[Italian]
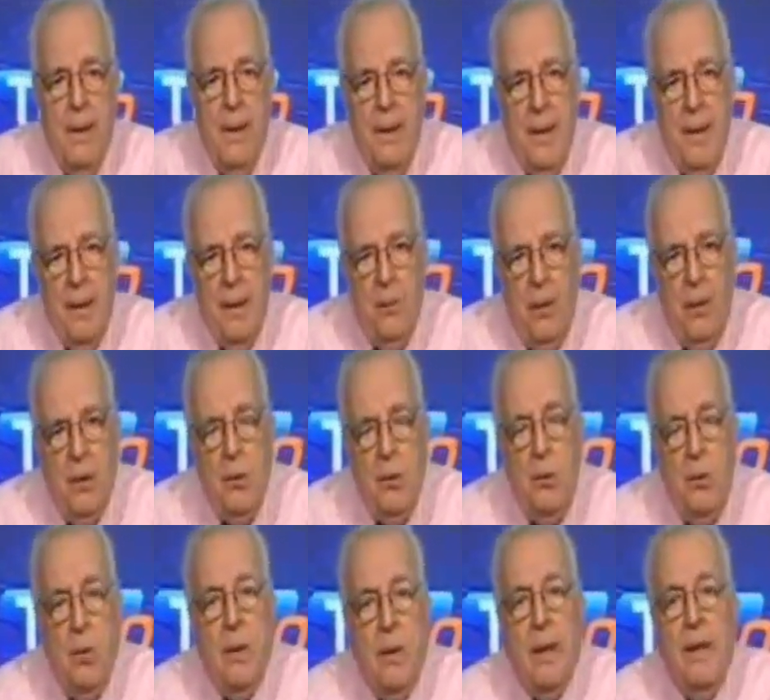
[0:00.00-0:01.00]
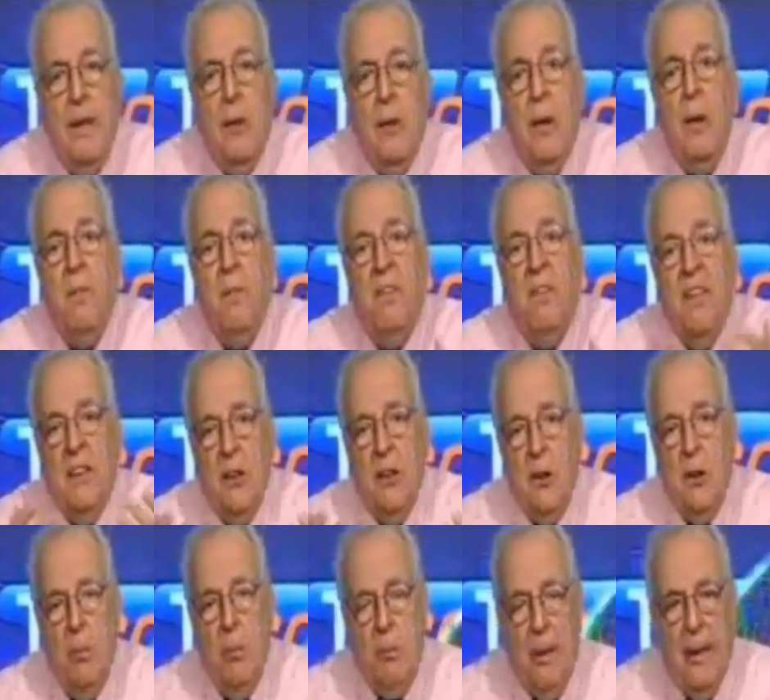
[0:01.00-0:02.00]
Eh, qualcuno credo che lo
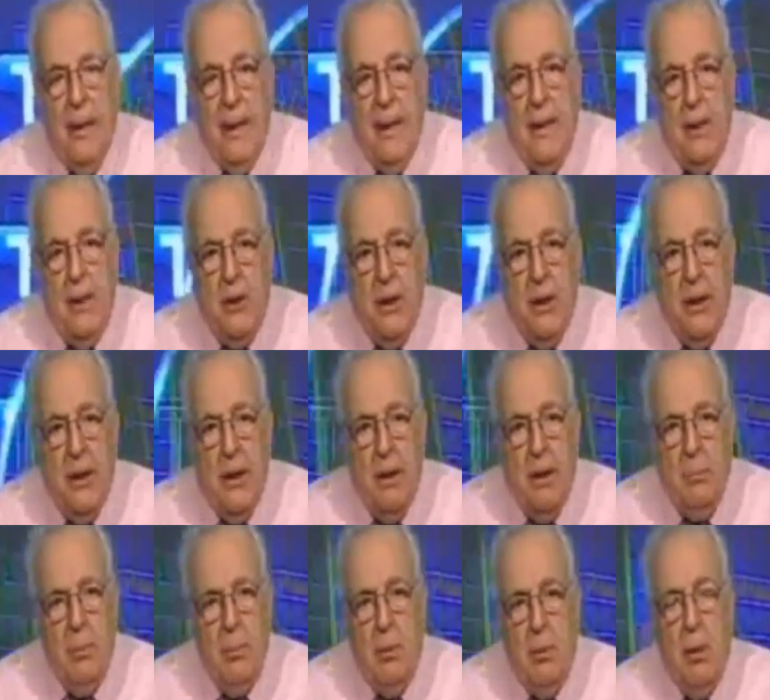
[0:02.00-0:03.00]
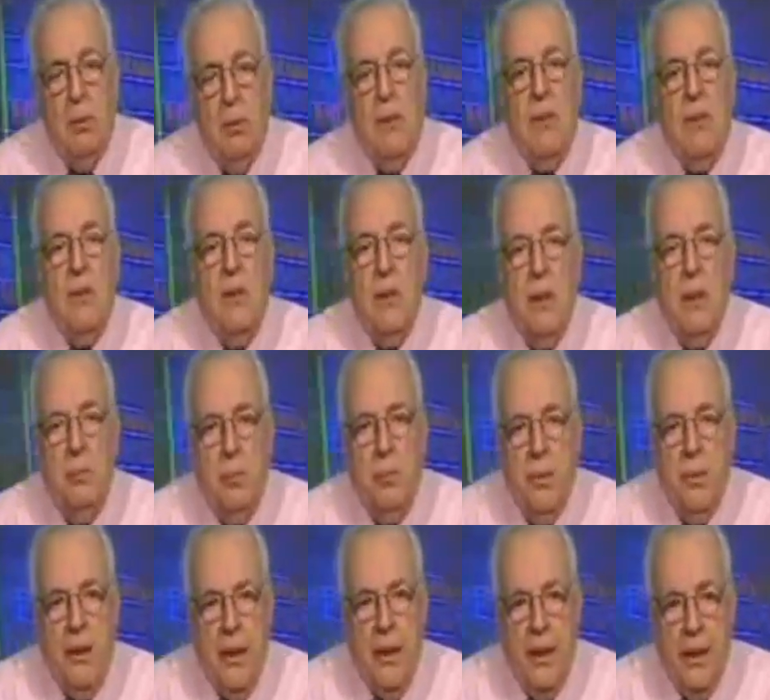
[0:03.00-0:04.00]
faccia troppo alla leggera per una questione di
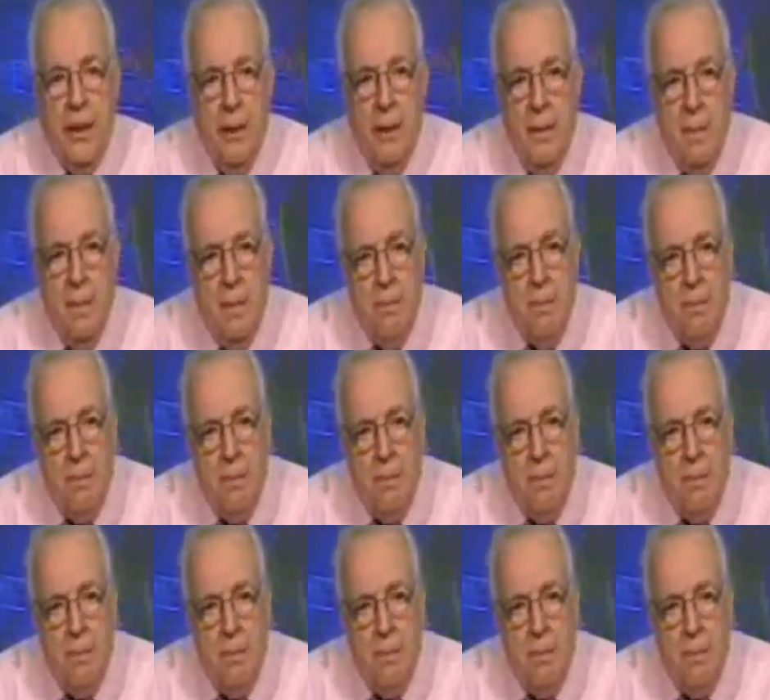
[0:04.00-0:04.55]
potere,